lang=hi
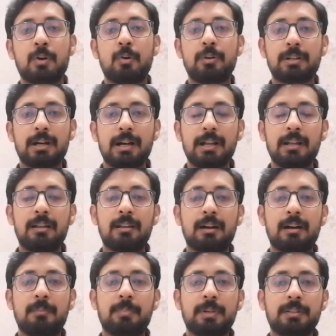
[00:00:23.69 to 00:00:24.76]
और अगर
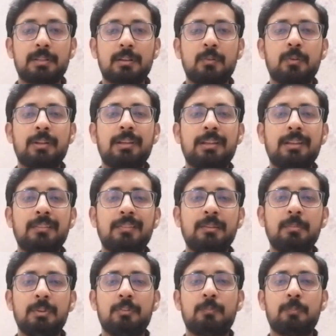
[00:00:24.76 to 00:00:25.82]
आपका ताल्लुक
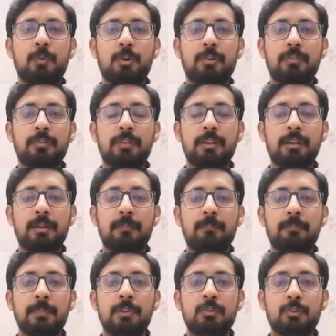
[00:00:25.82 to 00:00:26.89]
किसी भी स्पोर्ट्स से है
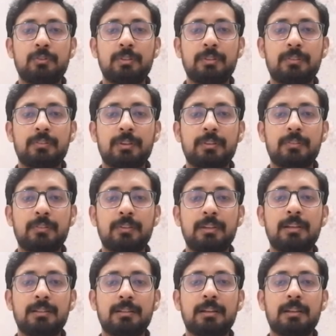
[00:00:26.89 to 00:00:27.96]
तो जिस
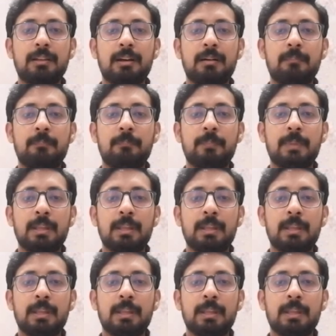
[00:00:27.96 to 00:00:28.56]
शख्सियत का नाम